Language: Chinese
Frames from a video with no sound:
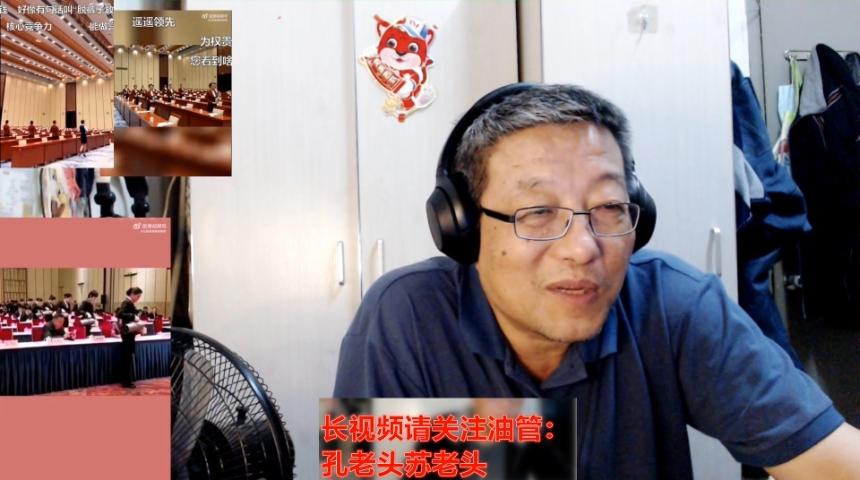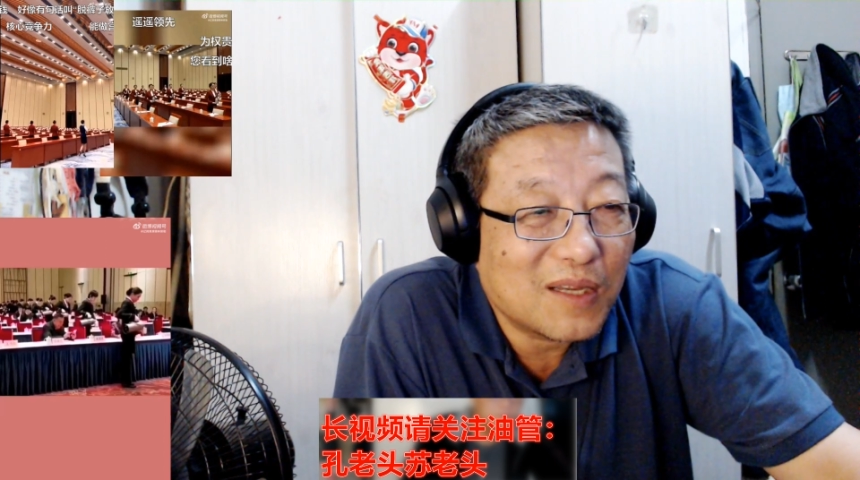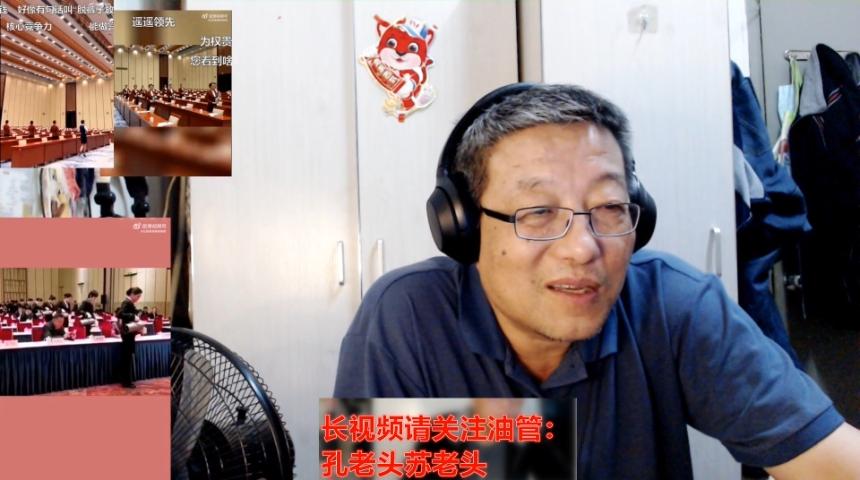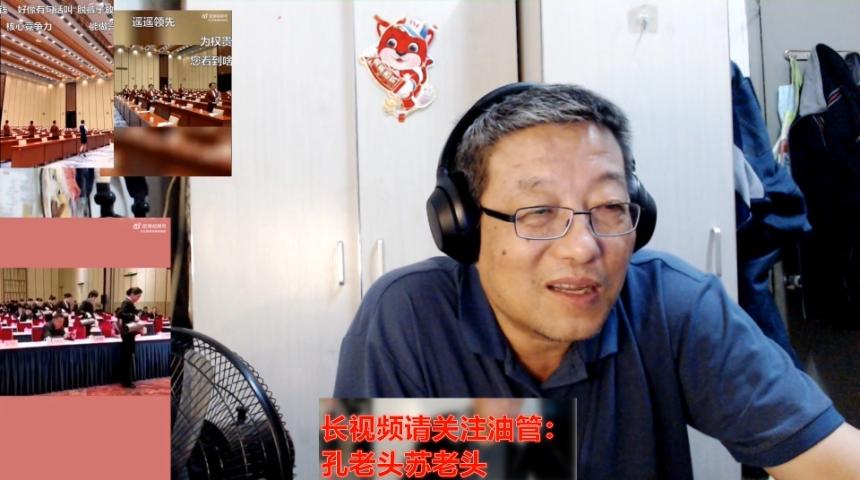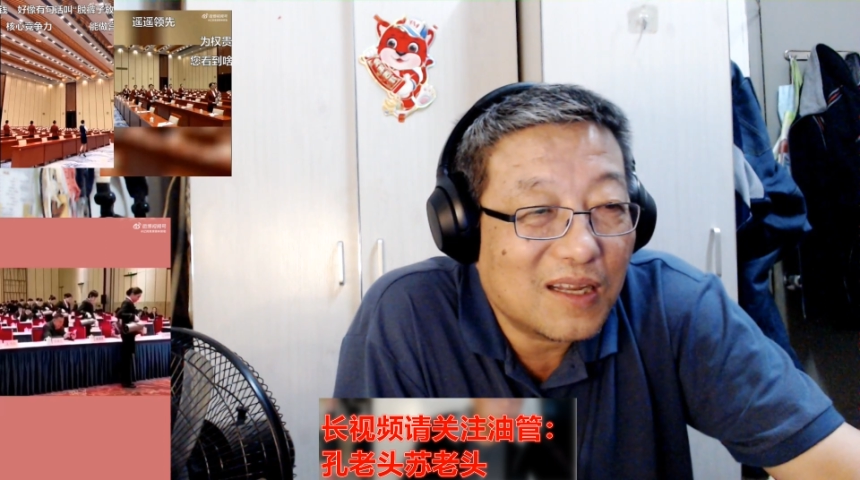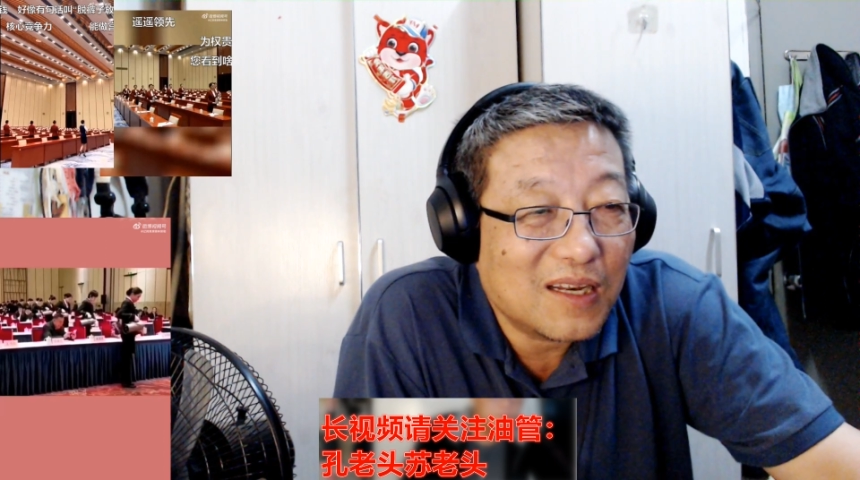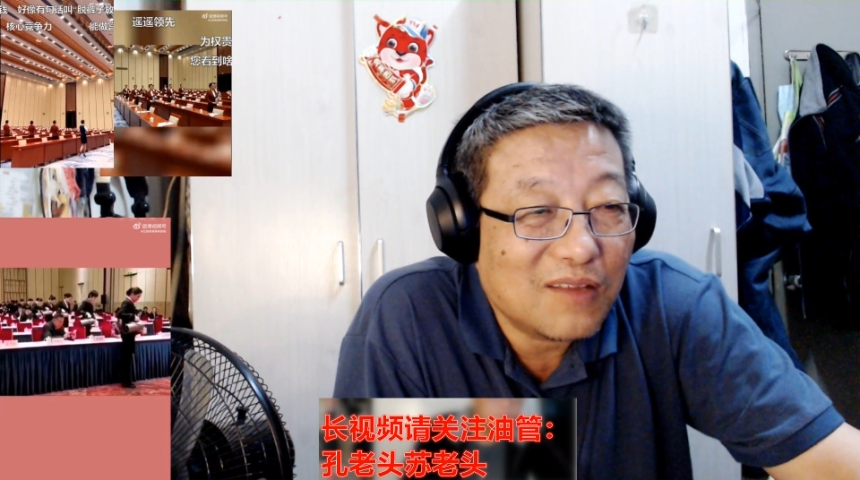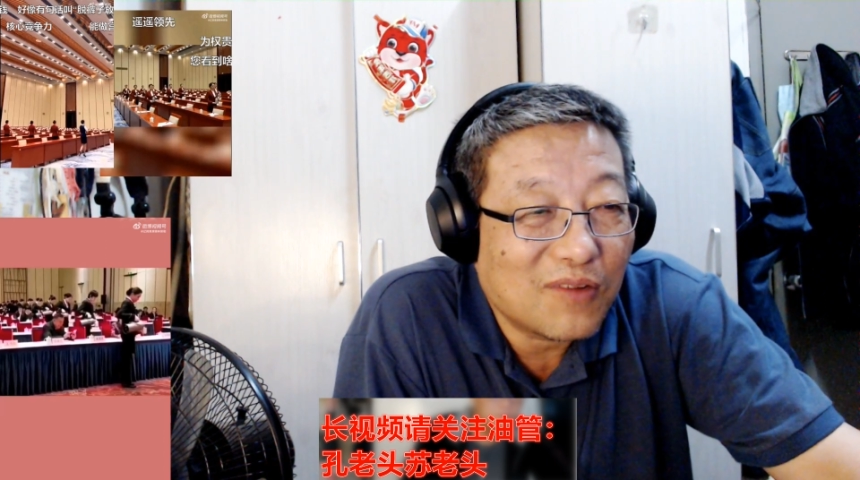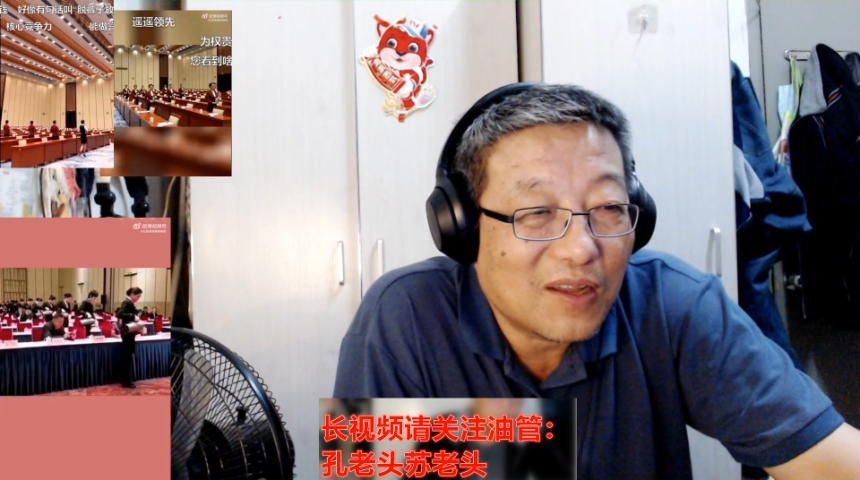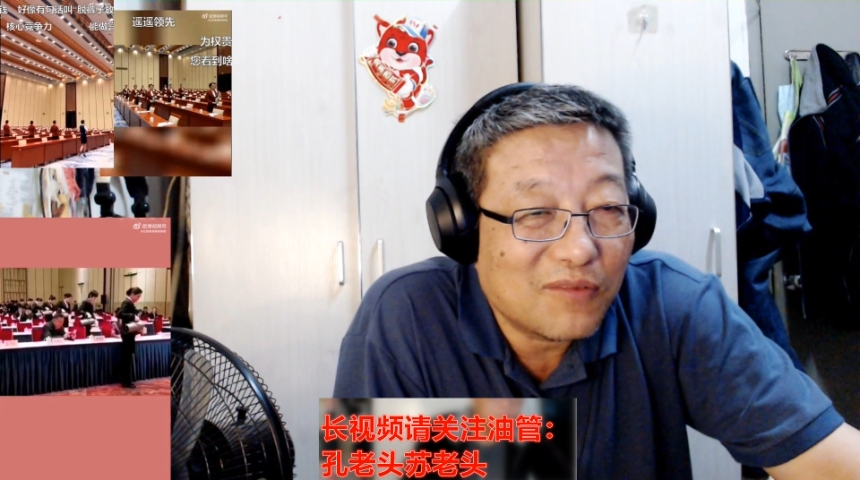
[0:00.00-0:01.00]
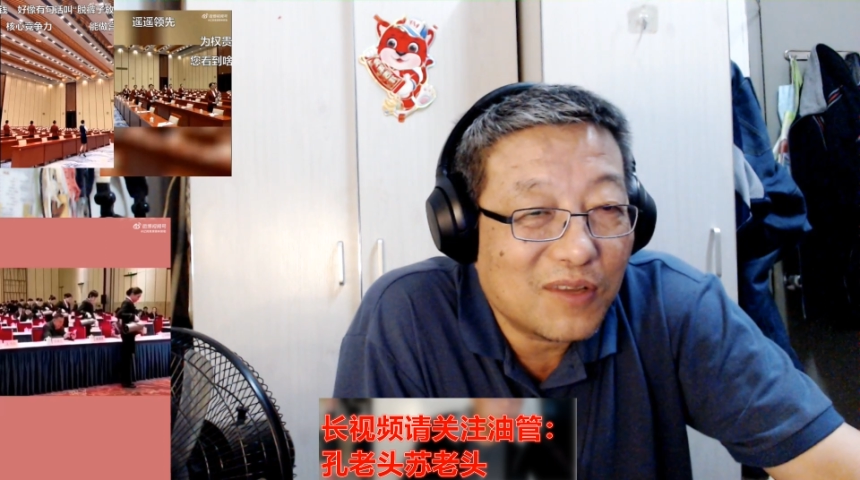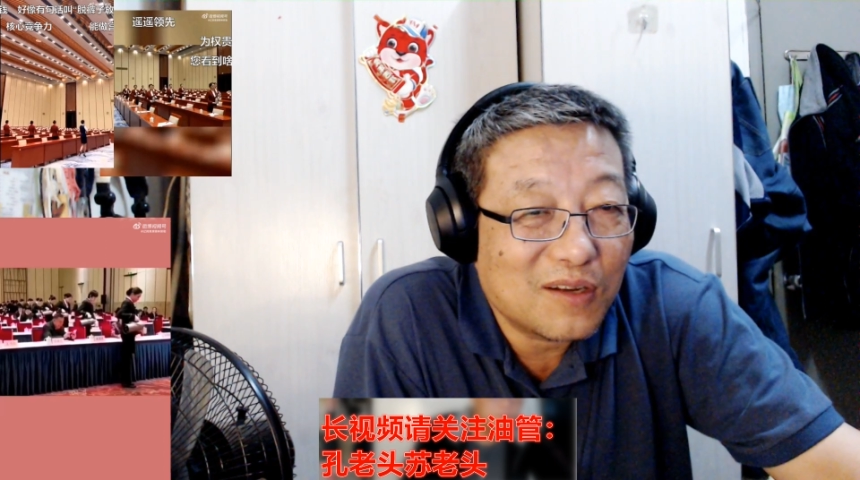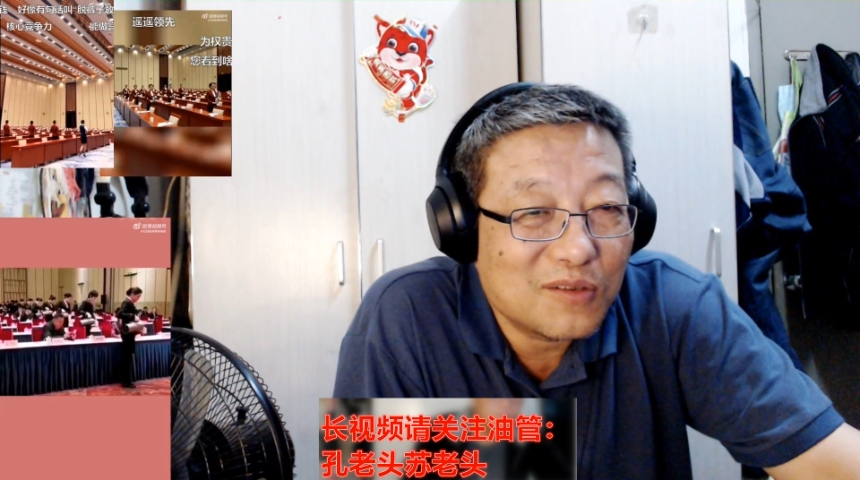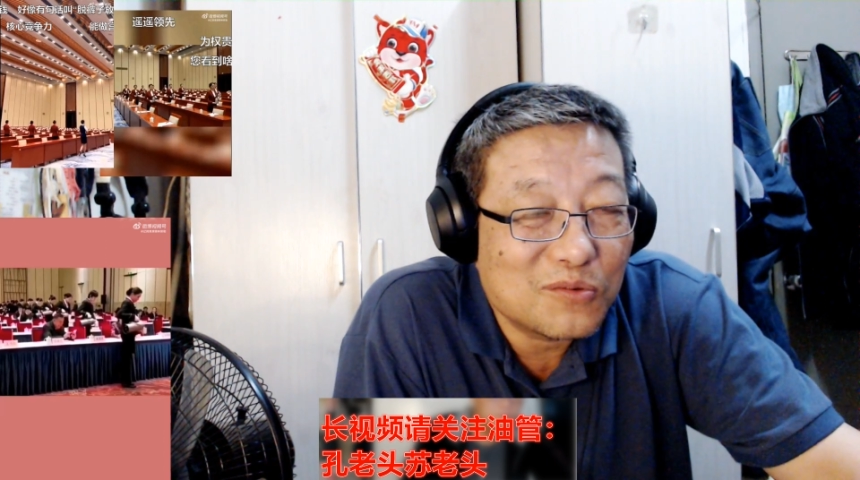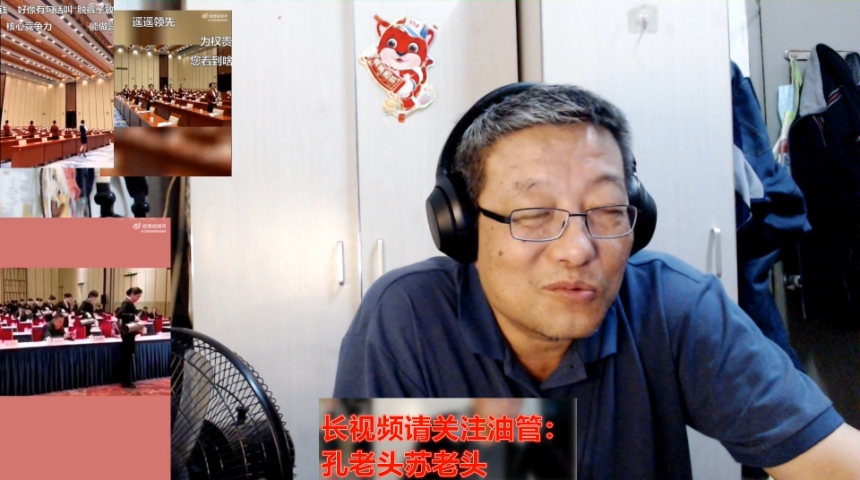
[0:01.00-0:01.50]
应该立法，为了
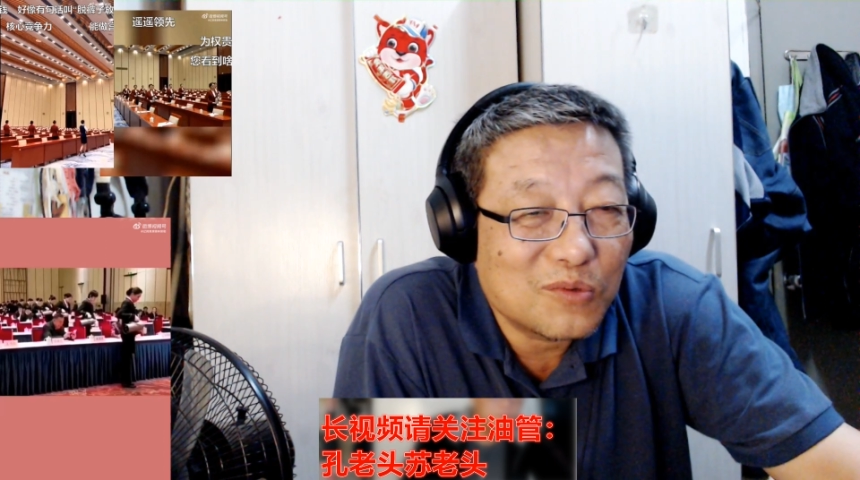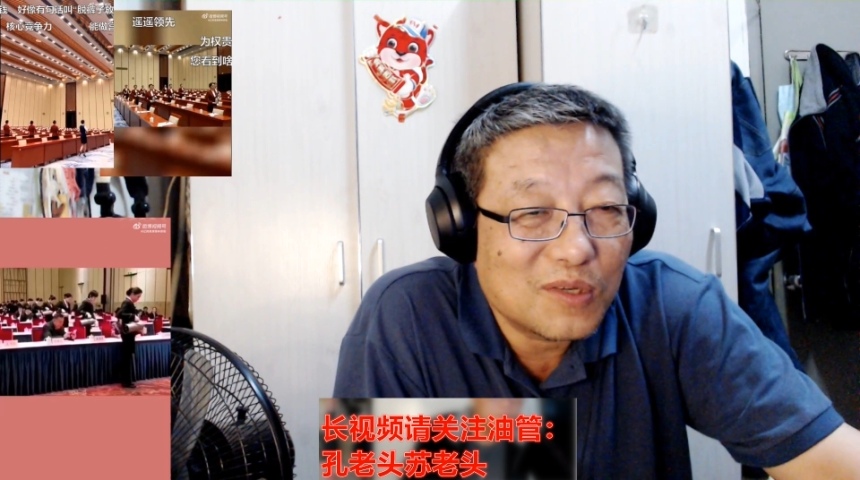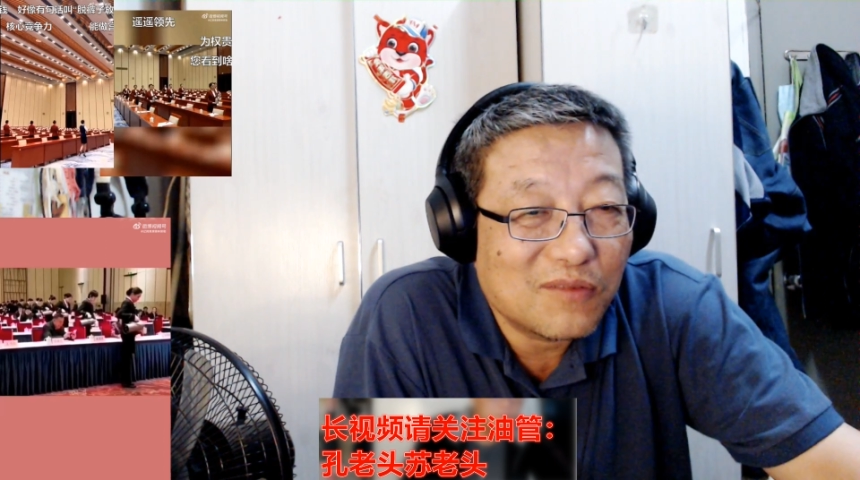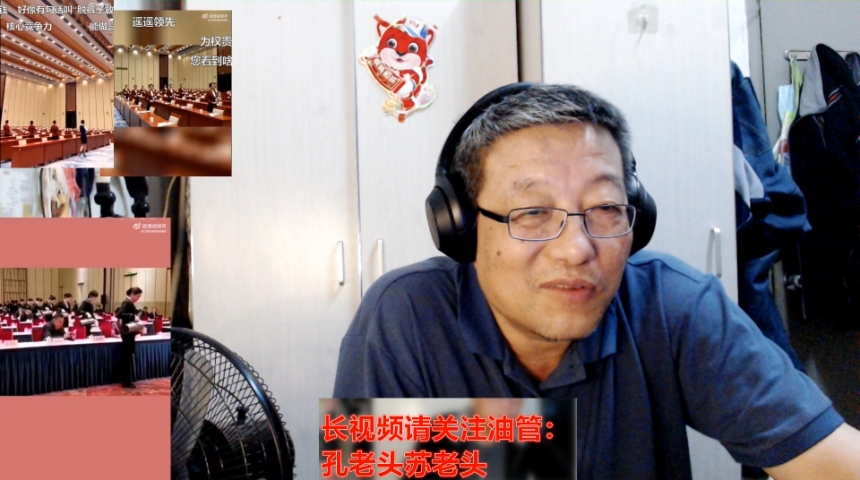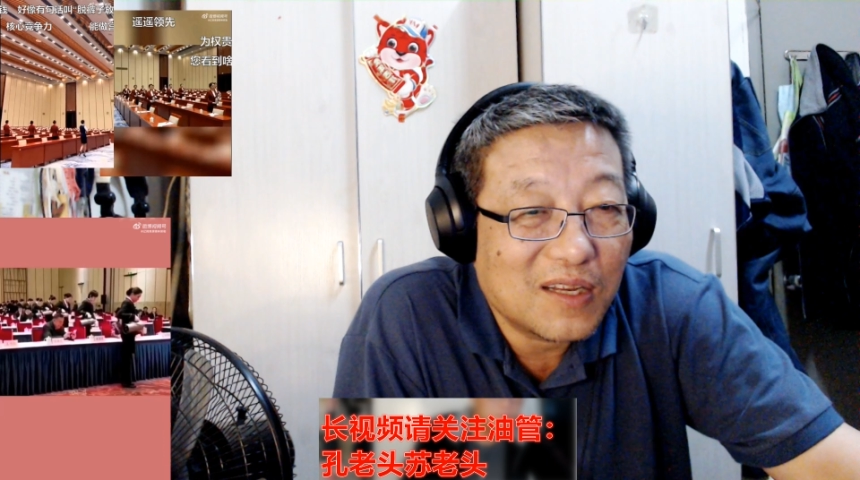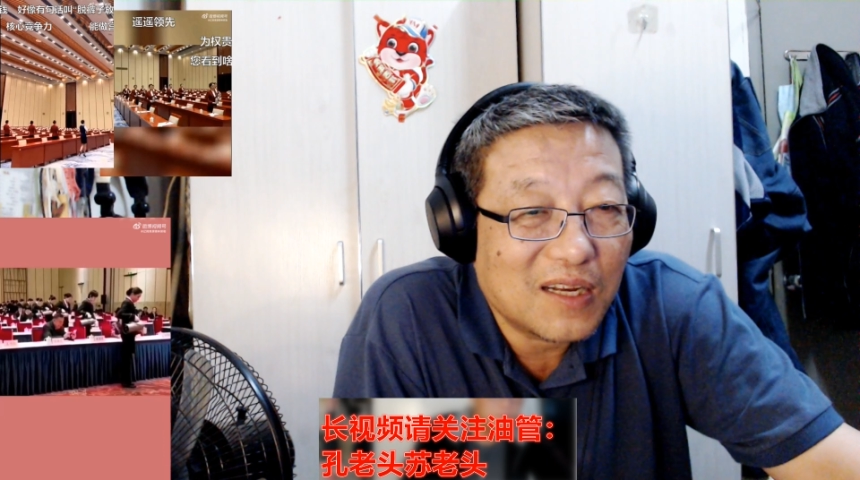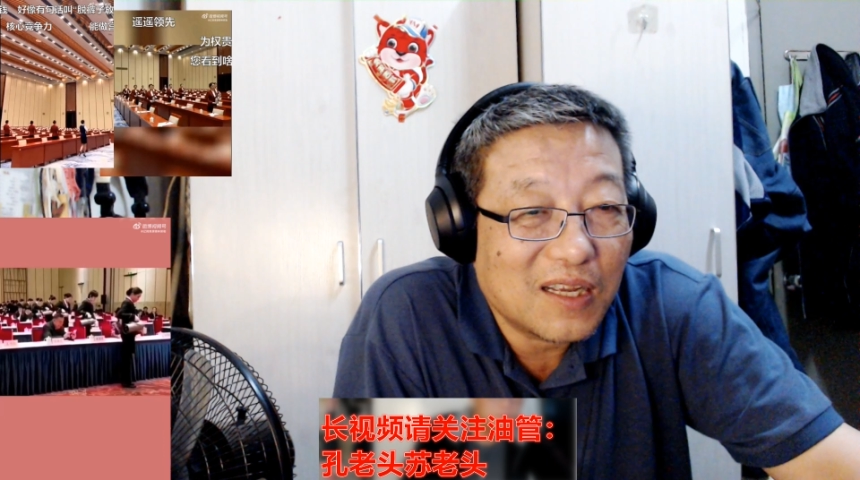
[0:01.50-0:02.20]
祖国的未来，